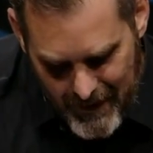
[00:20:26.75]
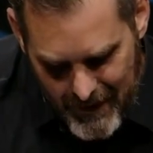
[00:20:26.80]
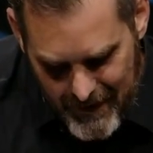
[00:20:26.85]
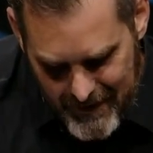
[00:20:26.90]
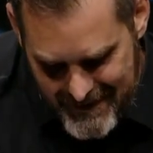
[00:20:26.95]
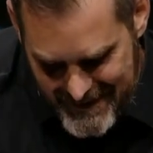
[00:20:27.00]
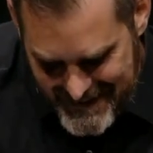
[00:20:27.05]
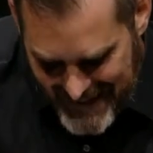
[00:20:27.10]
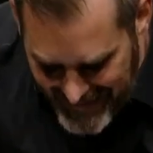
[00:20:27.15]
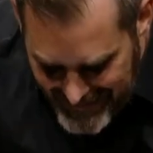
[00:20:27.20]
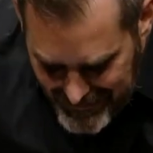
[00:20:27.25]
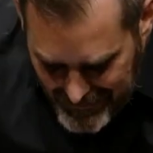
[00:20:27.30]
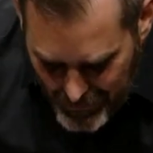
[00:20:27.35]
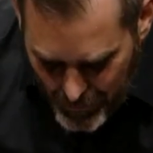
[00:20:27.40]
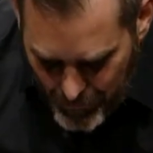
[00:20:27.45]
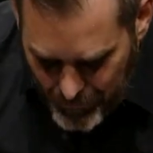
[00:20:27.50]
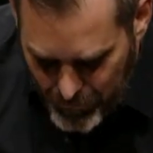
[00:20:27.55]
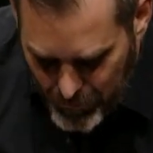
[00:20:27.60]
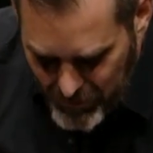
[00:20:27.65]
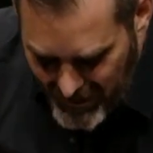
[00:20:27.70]
Das
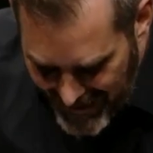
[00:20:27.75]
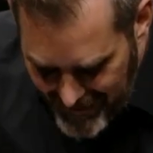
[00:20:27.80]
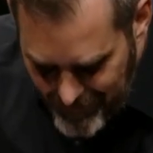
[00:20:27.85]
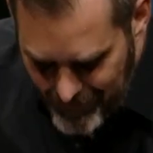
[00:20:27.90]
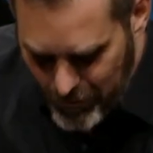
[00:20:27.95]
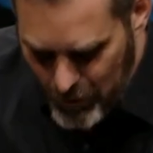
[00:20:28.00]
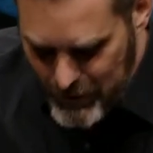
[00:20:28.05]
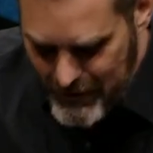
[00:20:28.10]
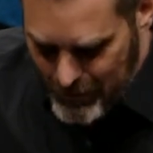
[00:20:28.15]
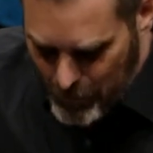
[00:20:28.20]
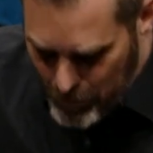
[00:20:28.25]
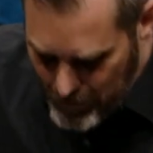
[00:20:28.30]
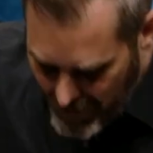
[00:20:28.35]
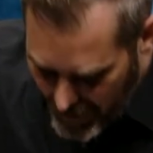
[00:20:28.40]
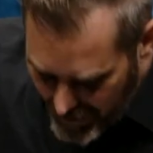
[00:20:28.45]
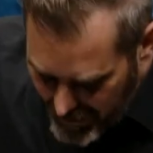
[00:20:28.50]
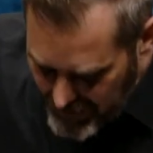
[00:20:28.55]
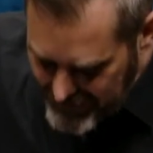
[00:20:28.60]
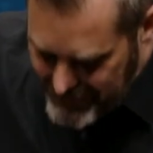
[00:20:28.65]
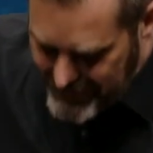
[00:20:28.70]
Zentrum von dem, was darum
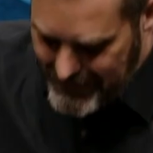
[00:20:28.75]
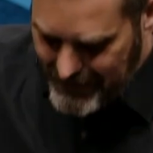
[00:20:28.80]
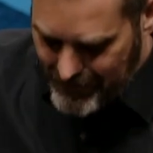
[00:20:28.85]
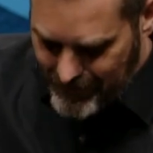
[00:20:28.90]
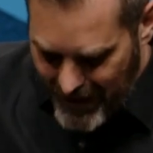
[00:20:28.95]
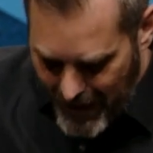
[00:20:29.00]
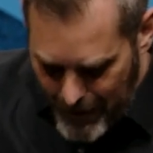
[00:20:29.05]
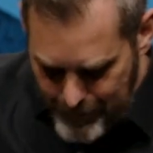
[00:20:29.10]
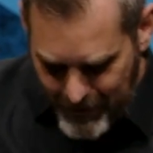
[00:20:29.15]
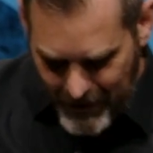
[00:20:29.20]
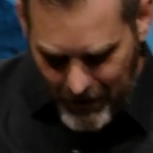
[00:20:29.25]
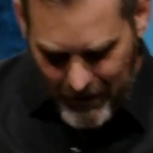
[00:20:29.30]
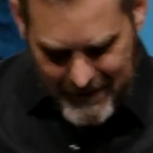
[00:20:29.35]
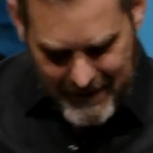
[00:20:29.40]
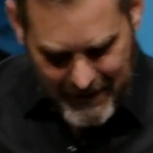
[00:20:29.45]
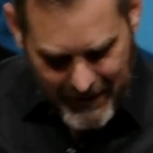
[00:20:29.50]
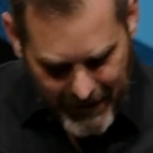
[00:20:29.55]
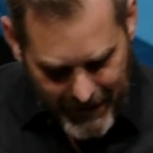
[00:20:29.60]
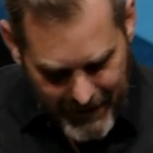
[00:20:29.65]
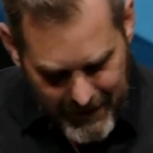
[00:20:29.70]
geht, in deinem Leben als
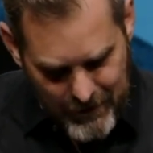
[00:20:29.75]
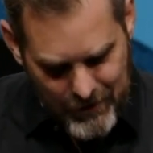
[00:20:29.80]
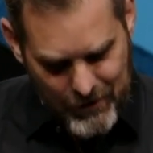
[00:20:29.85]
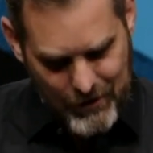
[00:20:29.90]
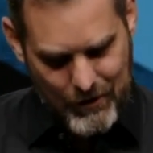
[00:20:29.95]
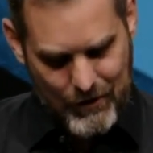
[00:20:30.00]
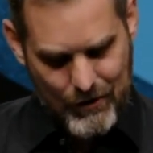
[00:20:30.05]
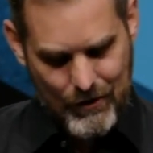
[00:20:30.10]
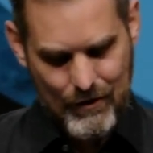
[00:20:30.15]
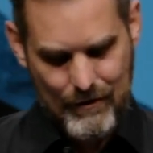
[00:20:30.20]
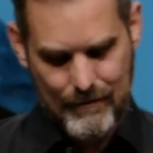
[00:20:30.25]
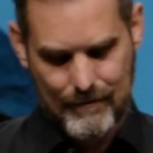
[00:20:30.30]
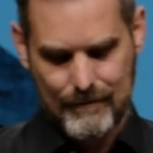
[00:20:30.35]
Christ,